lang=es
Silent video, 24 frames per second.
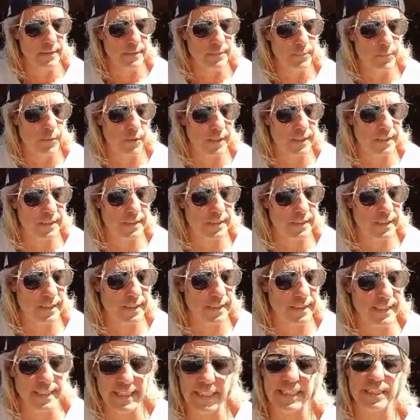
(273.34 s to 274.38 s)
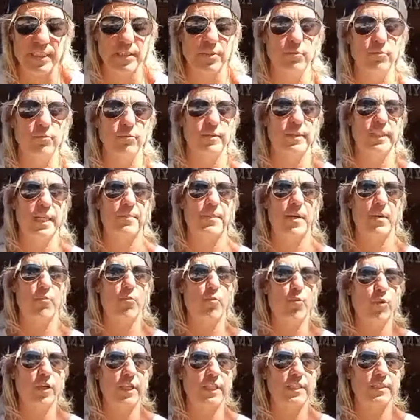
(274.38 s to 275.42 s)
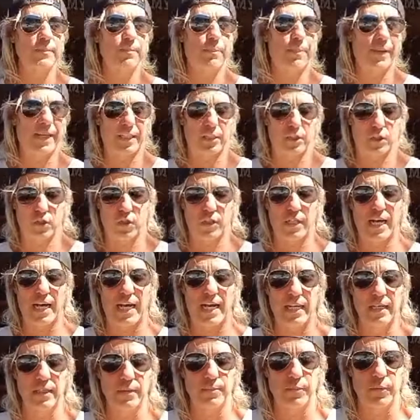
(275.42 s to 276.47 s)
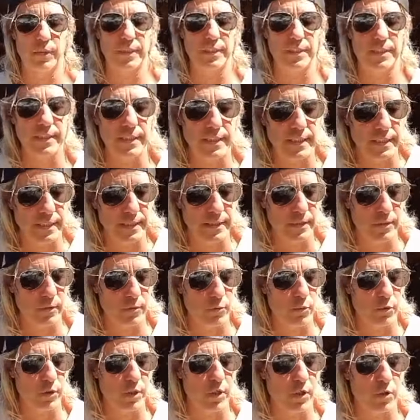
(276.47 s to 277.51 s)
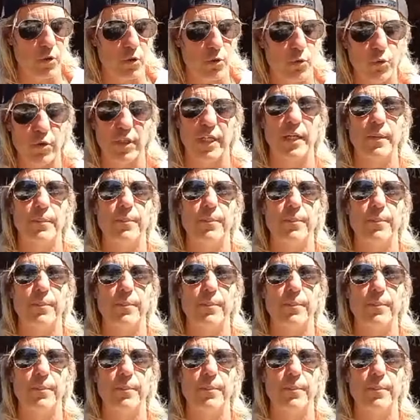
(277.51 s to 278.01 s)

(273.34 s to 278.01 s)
pues, eh, y es un tema muy personal, pues eh, ocurre lo que ocurre.